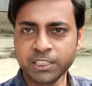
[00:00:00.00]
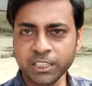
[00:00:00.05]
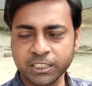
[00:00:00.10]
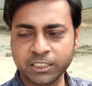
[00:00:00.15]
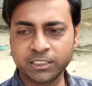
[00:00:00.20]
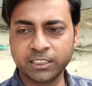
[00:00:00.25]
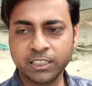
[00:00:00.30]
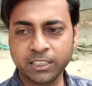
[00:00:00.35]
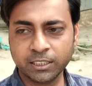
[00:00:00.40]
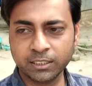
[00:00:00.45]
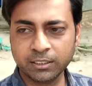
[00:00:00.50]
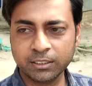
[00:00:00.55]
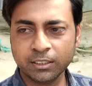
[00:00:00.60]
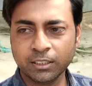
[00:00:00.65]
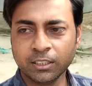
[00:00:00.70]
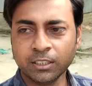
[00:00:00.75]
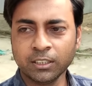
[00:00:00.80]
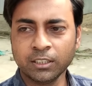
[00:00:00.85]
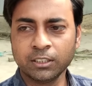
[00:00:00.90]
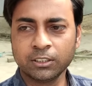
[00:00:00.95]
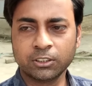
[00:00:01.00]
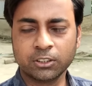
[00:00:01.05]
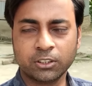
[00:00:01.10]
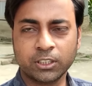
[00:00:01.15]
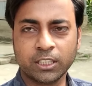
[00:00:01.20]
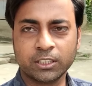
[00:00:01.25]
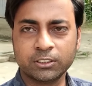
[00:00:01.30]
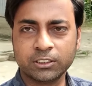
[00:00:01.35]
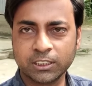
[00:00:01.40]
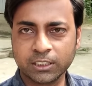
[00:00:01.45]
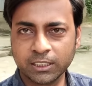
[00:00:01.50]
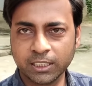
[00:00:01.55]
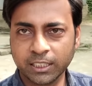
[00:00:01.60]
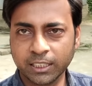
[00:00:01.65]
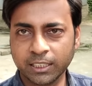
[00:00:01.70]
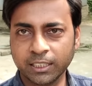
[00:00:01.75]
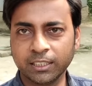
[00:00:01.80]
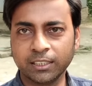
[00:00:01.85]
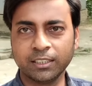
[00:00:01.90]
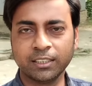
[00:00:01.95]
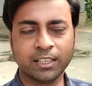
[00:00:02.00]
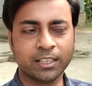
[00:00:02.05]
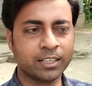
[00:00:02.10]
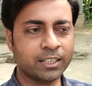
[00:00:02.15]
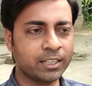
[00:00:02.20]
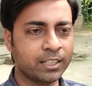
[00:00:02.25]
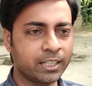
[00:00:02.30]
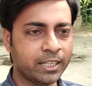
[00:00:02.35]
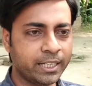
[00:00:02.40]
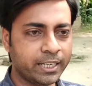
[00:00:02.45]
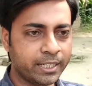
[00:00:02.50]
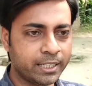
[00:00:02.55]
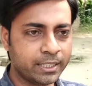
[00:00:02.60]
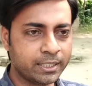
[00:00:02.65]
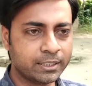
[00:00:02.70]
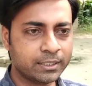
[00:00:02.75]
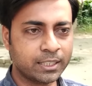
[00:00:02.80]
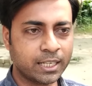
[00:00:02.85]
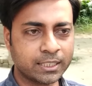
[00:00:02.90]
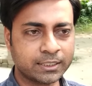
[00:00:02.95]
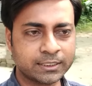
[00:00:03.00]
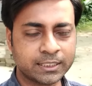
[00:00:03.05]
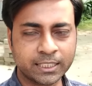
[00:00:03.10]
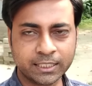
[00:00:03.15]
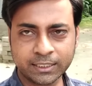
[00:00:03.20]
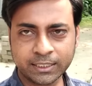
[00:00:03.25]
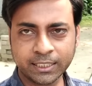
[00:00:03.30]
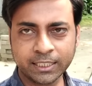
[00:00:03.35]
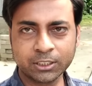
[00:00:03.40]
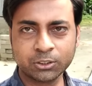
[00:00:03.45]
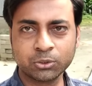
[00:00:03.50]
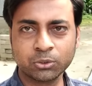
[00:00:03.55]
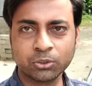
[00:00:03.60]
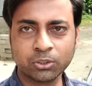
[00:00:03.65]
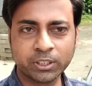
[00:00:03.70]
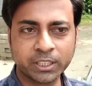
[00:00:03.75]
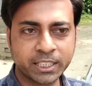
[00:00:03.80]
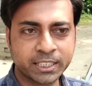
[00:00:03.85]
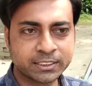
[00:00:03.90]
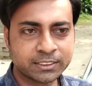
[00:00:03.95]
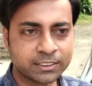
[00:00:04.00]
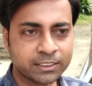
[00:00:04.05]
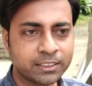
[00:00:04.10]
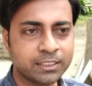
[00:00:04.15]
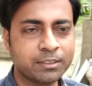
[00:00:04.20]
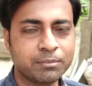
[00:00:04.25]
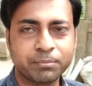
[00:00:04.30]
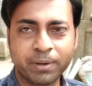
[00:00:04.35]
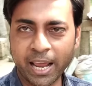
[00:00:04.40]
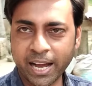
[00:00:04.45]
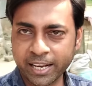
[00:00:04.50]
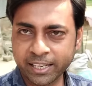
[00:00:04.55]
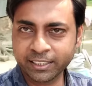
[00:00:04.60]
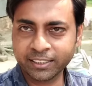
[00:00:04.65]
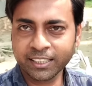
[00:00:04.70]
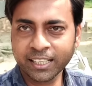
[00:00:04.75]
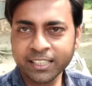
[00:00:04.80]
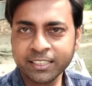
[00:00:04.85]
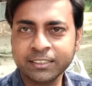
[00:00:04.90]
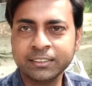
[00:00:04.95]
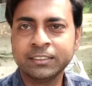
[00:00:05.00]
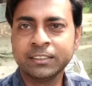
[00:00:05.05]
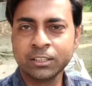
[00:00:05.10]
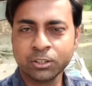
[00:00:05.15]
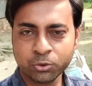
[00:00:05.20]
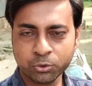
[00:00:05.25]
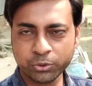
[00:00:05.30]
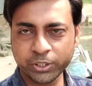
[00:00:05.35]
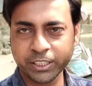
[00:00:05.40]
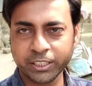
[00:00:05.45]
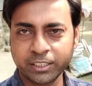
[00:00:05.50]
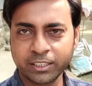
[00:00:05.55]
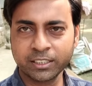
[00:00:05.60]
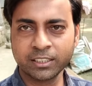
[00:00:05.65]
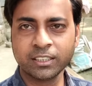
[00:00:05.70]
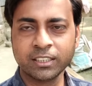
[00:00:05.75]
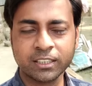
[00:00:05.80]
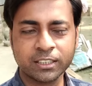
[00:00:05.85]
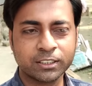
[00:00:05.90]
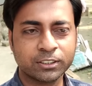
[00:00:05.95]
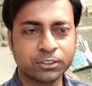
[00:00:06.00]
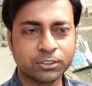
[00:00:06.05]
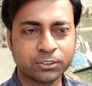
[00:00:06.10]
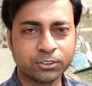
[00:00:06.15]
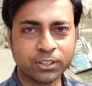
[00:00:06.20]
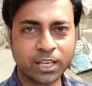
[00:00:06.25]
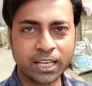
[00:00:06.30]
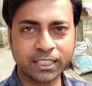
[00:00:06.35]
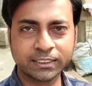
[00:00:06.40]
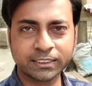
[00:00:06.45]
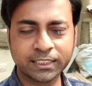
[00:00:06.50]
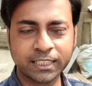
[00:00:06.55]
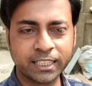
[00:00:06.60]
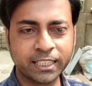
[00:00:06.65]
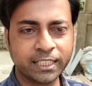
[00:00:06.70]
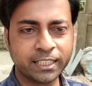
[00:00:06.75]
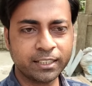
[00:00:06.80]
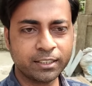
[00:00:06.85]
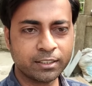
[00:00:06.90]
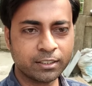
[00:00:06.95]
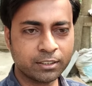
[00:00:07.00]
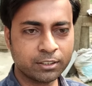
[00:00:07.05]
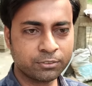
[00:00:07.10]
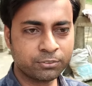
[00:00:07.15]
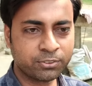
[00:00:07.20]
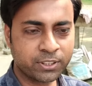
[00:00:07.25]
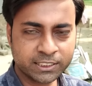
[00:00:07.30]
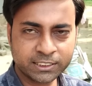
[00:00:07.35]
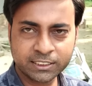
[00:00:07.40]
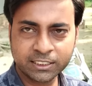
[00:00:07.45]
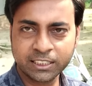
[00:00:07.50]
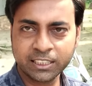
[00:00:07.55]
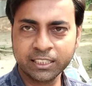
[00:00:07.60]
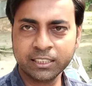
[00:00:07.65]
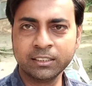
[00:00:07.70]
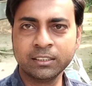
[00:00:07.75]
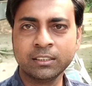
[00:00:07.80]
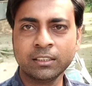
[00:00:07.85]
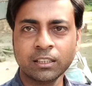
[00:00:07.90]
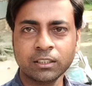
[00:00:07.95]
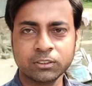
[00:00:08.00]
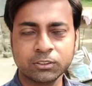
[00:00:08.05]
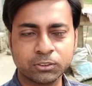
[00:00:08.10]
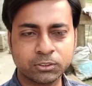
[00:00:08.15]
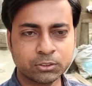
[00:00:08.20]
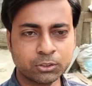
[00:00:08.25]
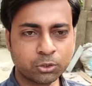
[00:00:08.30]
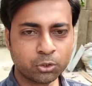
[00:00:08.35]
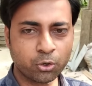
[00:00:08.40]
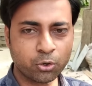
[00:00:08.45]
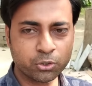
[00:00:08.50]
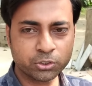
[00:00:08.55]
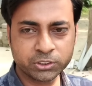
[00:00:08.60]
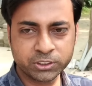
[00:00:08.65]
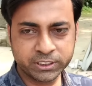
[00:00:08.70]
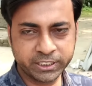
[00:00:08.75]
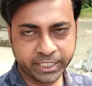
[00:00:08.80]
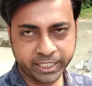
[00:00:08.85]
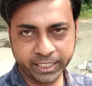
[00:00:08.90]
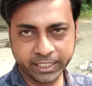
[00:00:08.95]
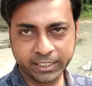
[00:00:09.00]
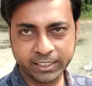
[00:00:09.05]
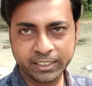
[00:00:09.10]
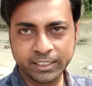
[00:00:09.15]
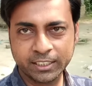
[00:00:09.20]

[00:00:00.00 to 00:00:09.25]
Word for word: বিশেষ দিন সেটা হচ্ছে গিয়ে আজকের থেকে শুরু হয়ে গেছে ভ্যালেন্টাইন উইক তো আজকে ফার্স্ট দিন তো রোজ ডে